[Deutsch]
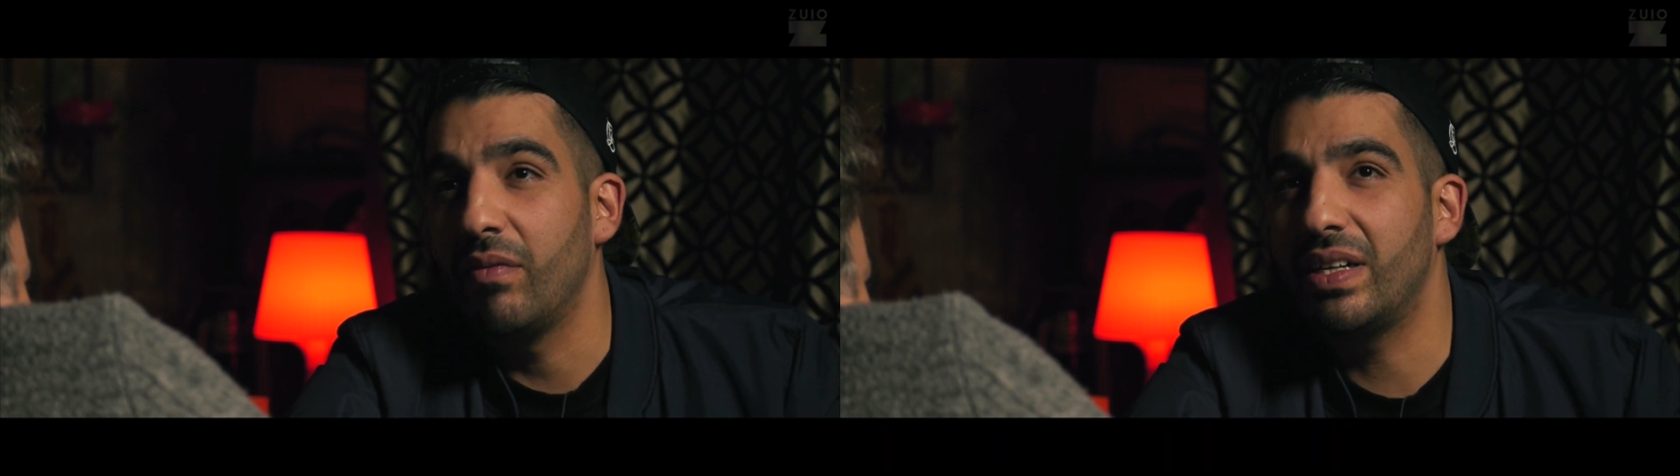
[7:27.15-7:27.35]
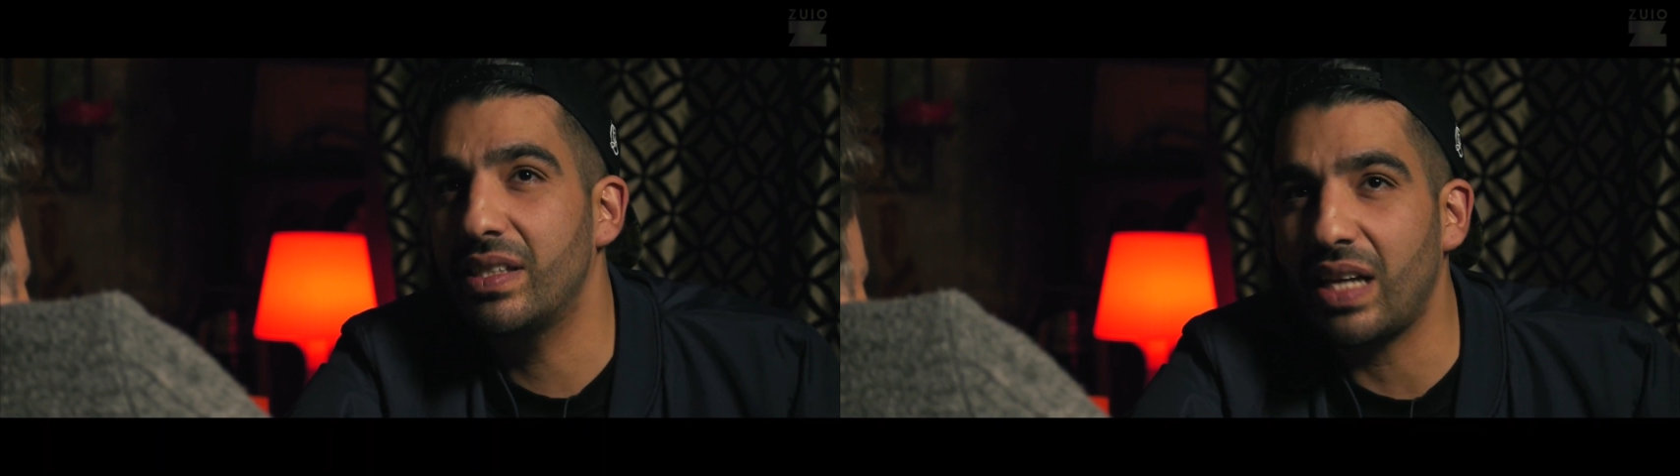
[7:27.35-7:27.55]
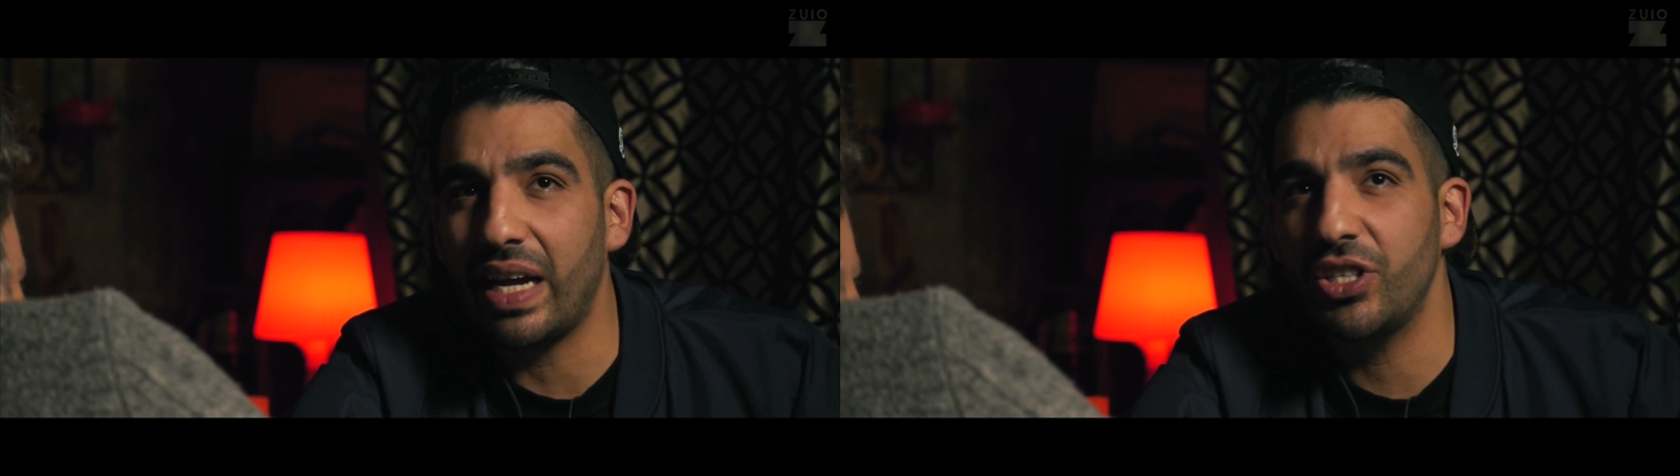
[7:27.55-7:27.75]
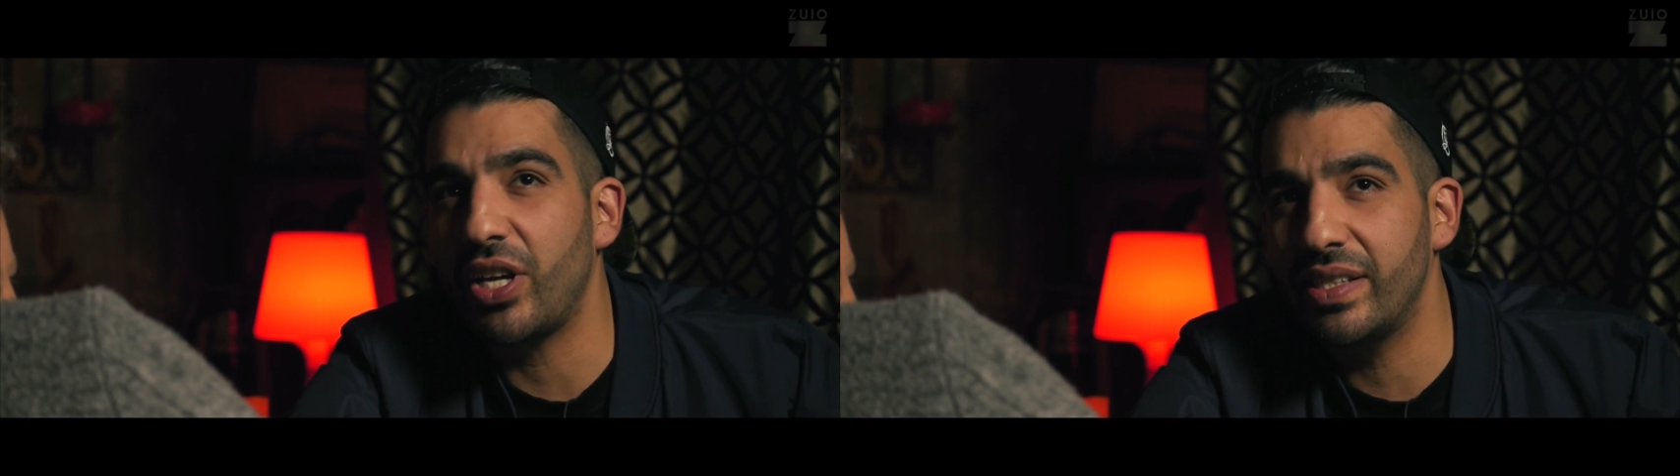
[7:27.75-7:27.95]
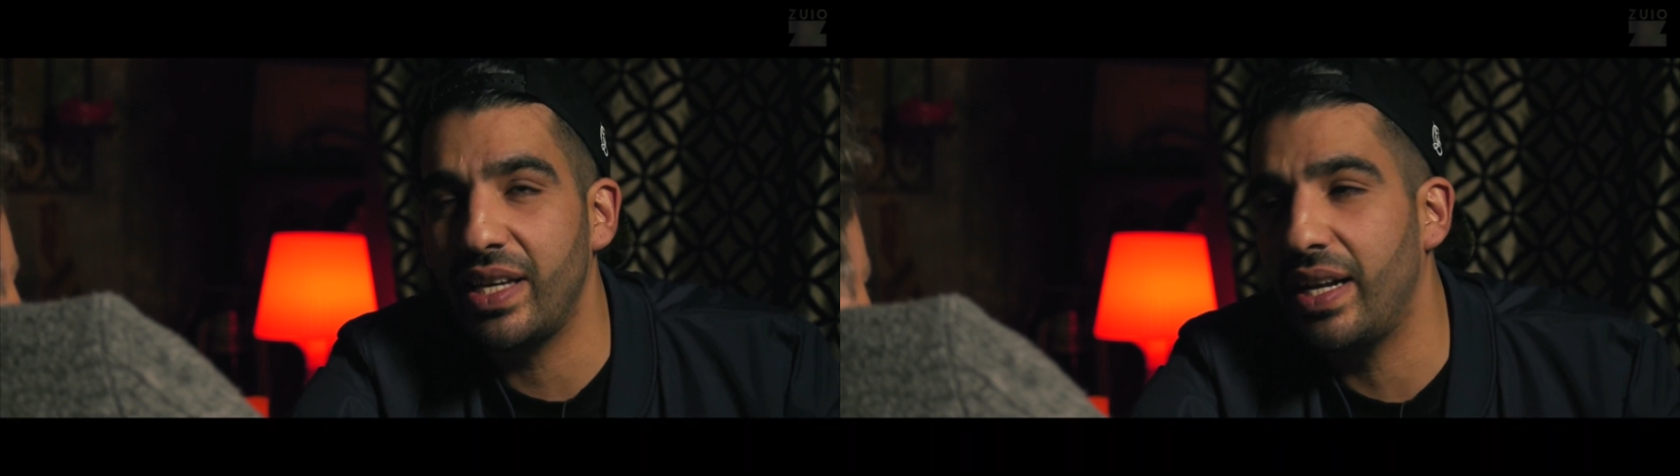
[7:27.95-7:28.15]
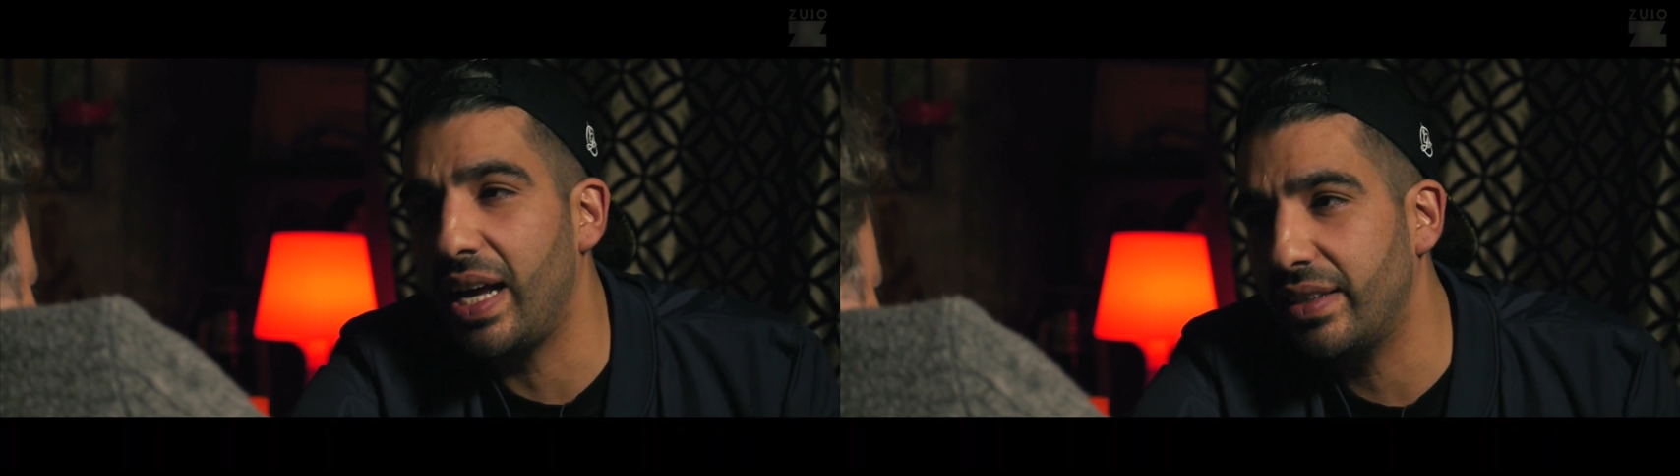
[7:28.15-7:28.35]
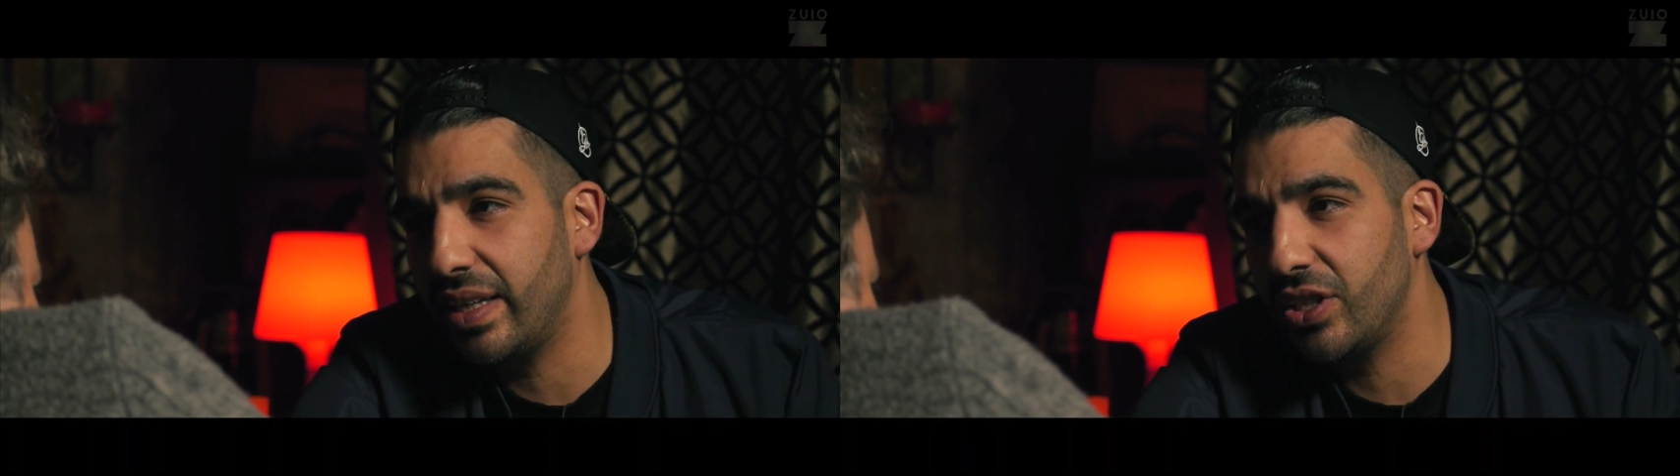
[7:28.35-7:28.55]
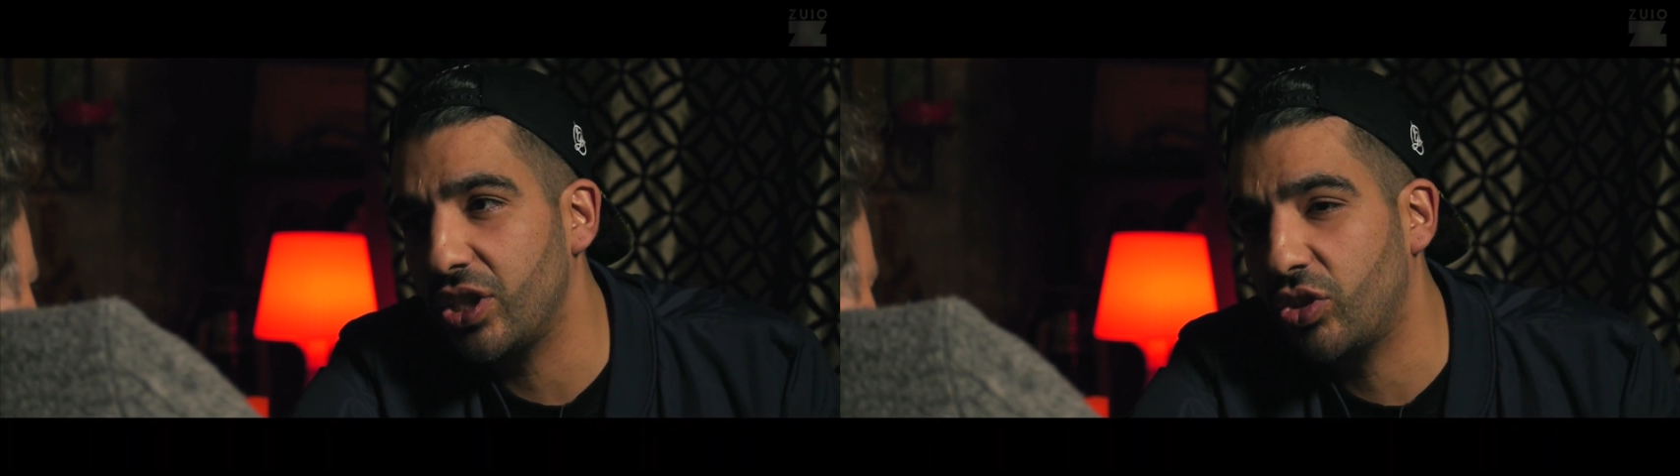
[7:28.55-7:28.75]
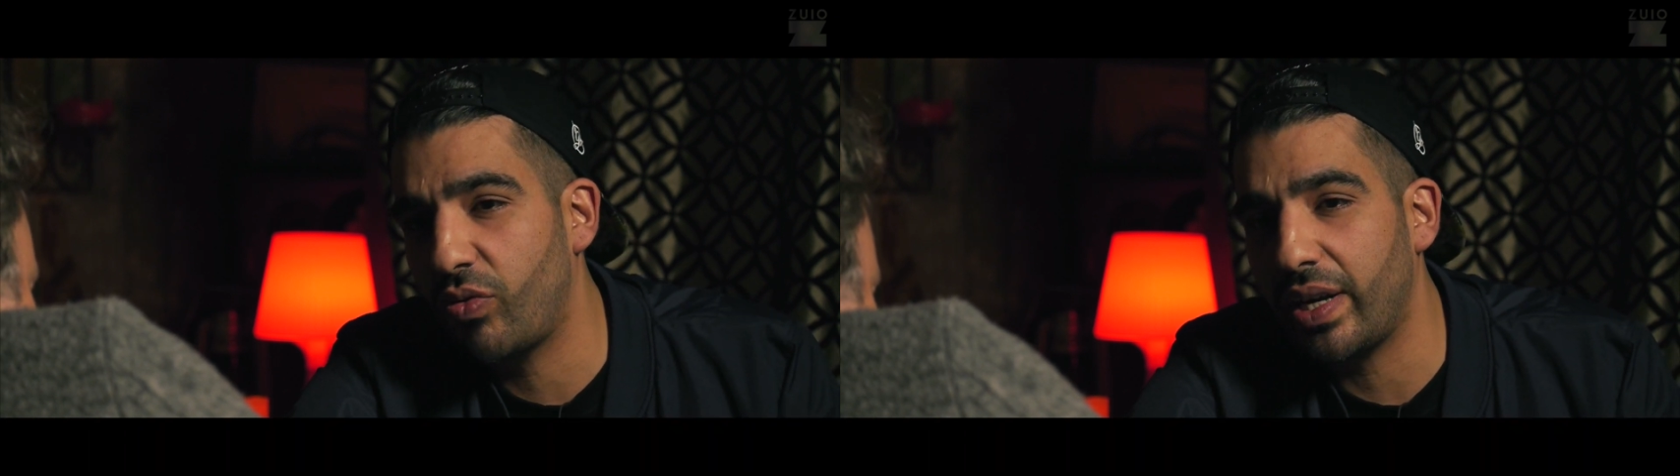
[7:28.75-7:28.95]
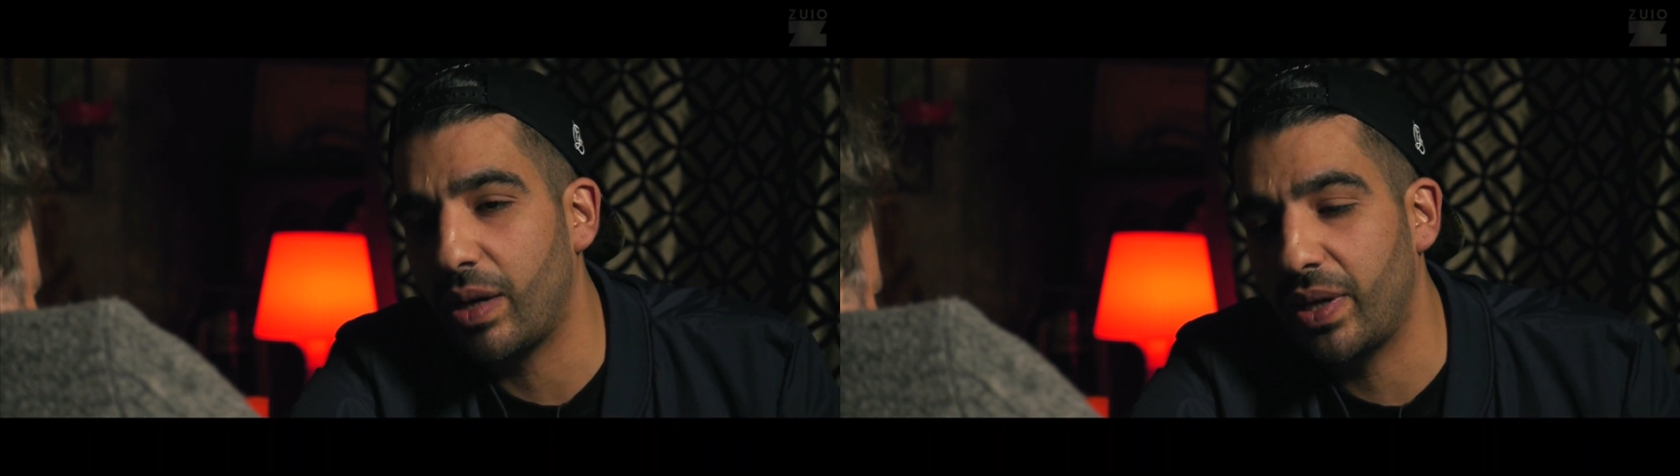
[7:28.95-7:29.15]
Weil es ist eigentlich ein sehr nachdenklicher Track,